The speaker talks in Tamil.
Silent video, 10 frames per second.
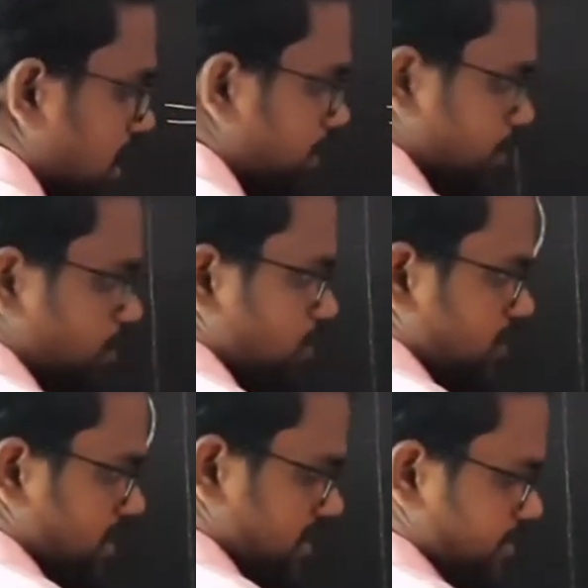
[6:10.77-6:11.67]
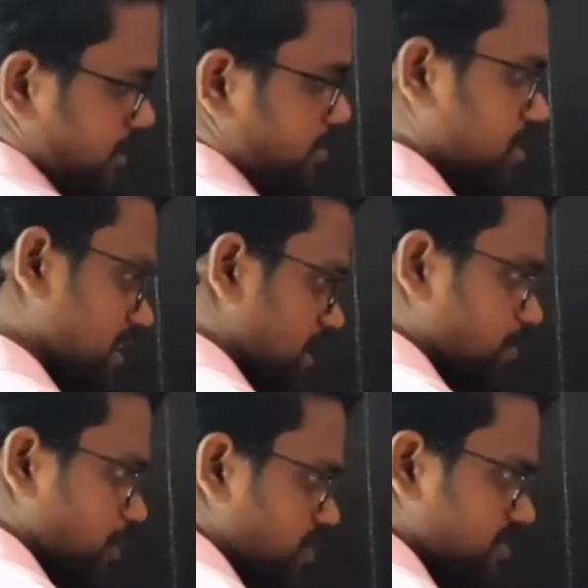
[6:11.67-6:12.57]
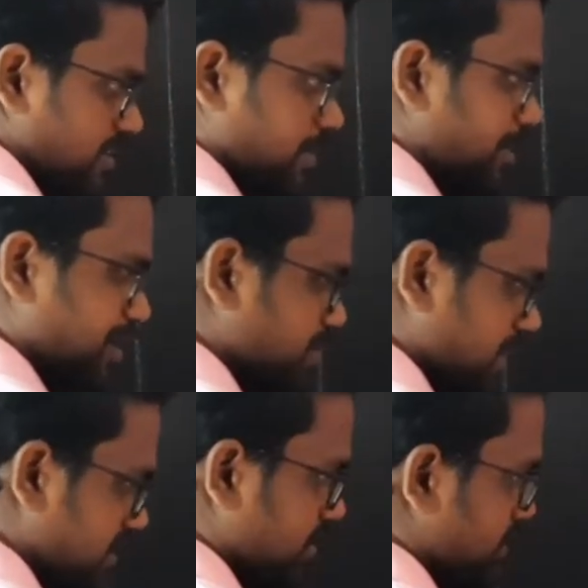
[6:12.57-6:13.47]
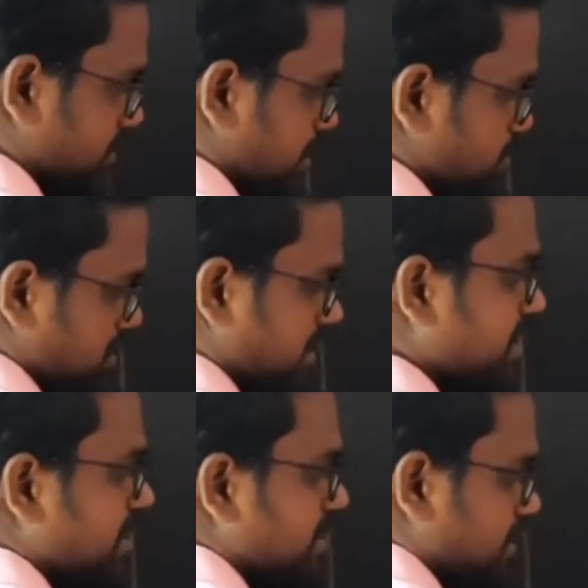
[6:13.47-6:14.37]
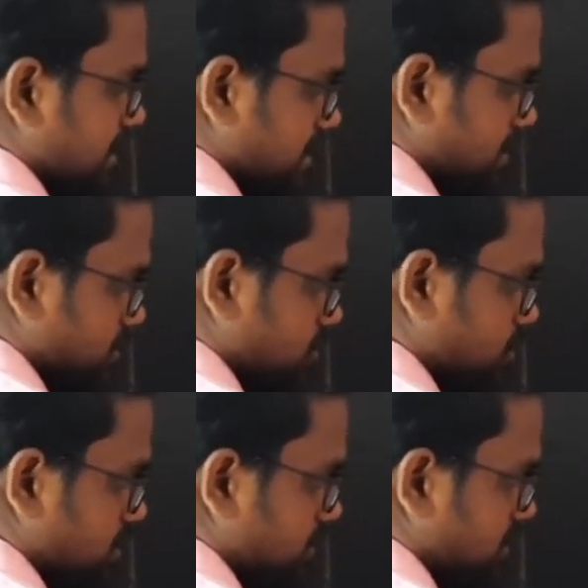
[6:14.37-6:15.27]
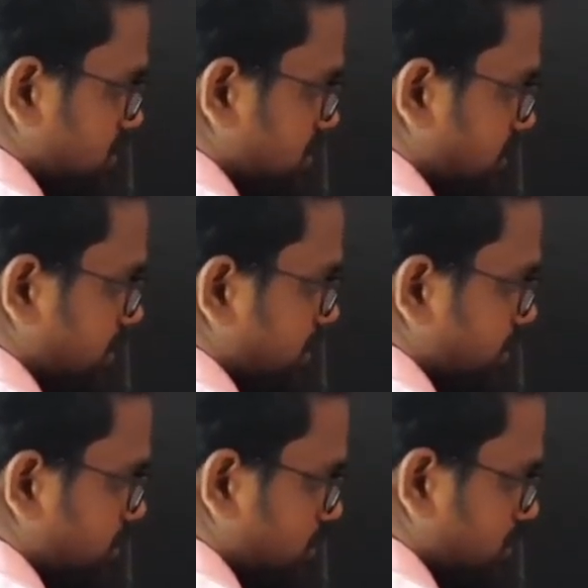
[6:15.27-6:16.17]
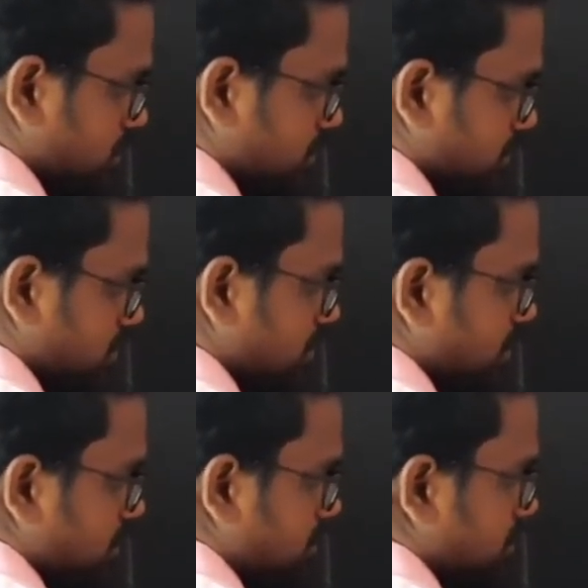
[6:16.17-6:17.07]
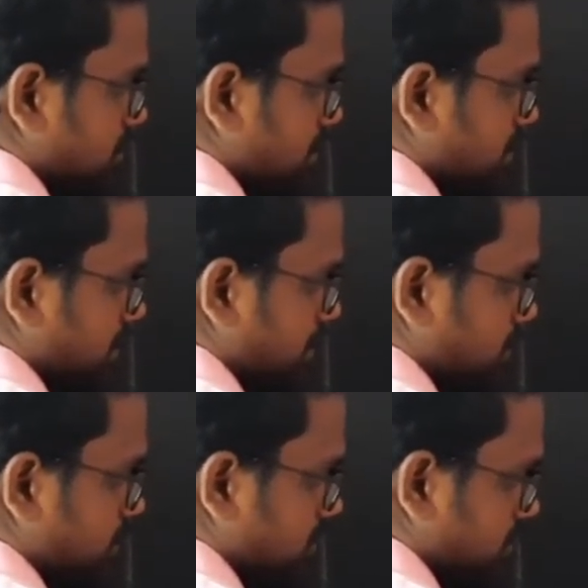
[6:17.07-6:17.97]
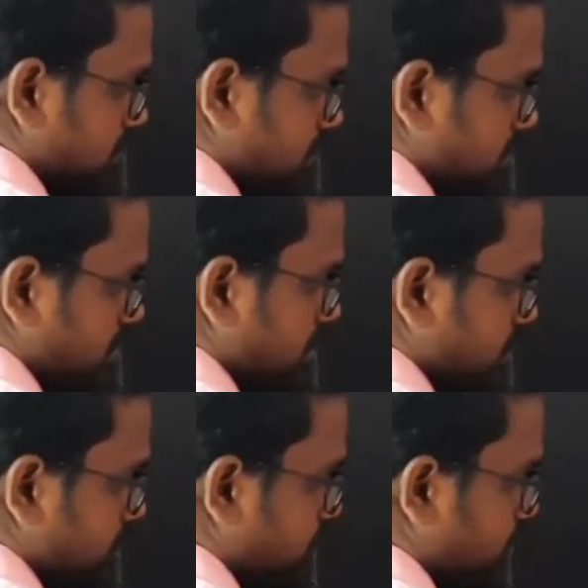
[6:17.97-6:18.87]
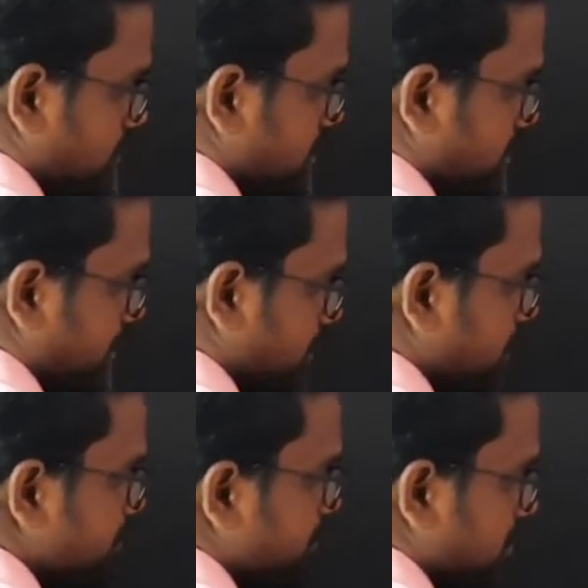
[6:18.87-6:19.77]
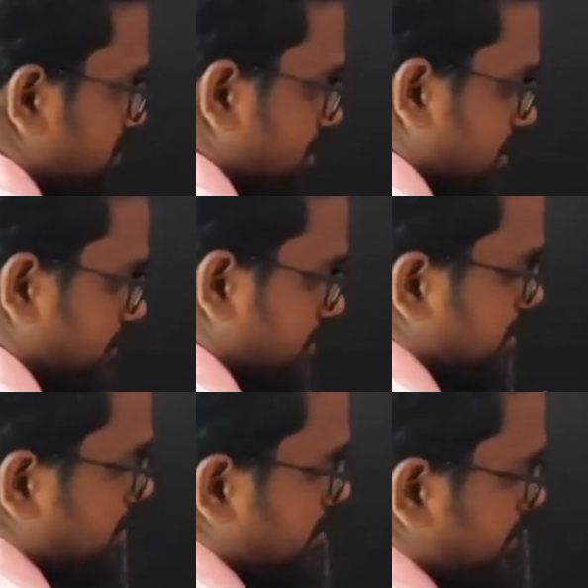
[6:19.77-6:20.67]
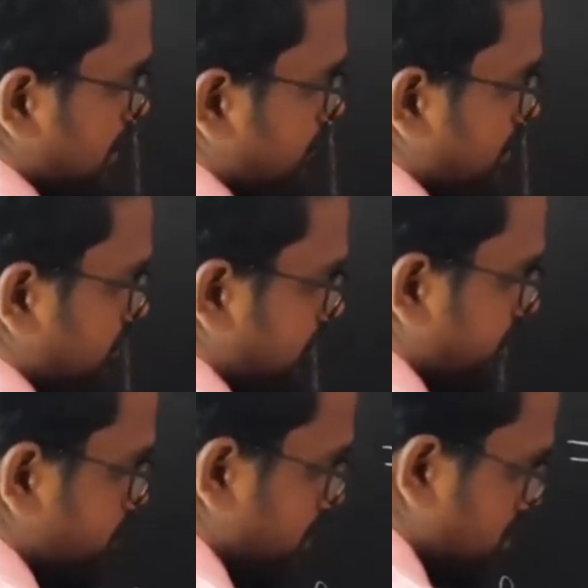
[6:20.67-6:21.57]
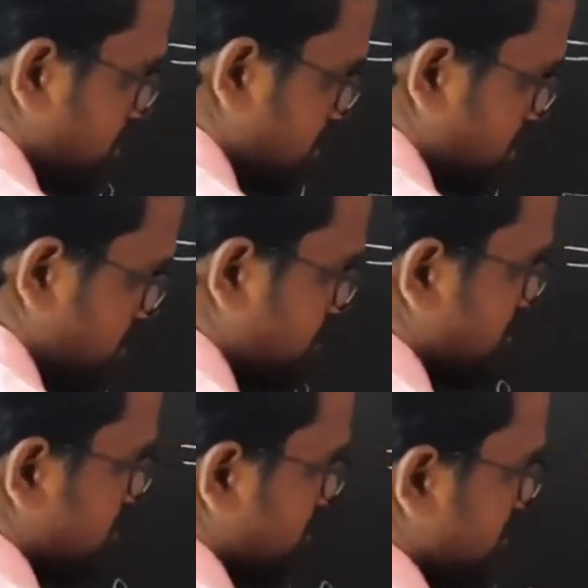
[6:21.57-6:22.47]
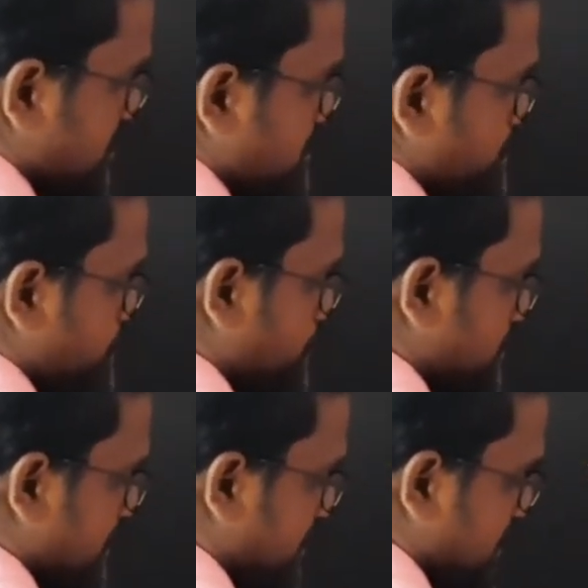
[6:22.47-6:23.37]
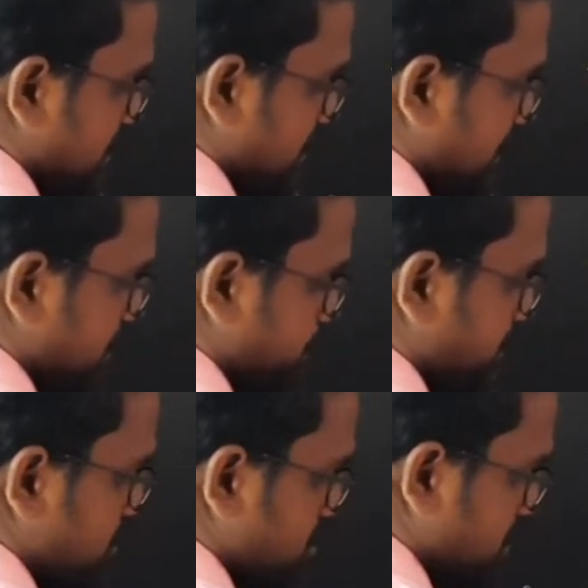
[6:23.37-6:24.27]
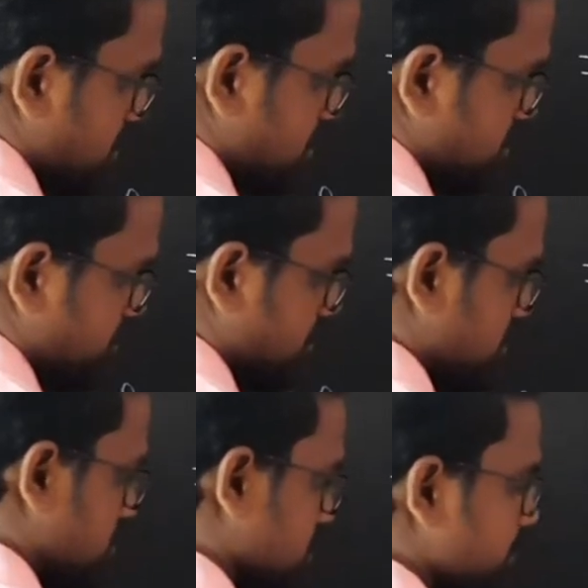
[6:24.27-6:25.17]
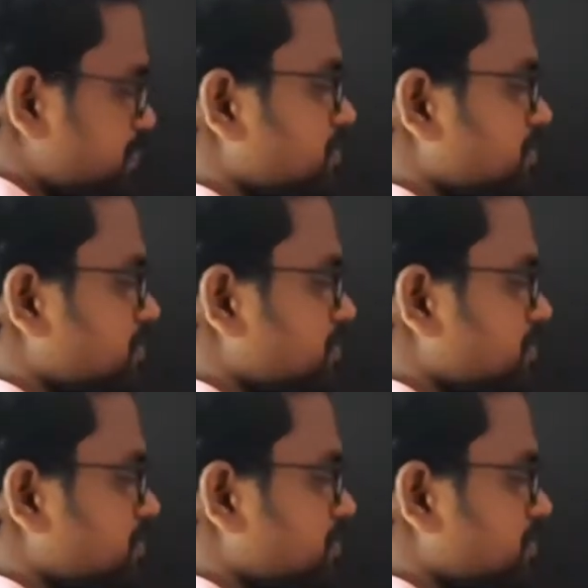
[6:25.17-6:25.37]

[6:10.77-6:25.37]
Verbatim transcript: அப்போது நான் என்ன பண்ண போகிறேன் கண்டிப்பாக ஆப்வியஸ்லாம் நான் பாரோ பண்ணி தான் வேறு ஆப்ஷனே கிடையாது ஸோ இது வந்து செவன் ஆகிடும் இது வந்து தேர்ட்டீன் ஆகிடும் இது வந்து ஃபோர்டீன் ஆகிடும் இது லெவன் லெவனில் ஃபைவ் போயிடுச்சுன்னா சிக்ஸு ஃபோர்டீனில் எயிட் போயிடுச்சுன்னா சிக்ஸு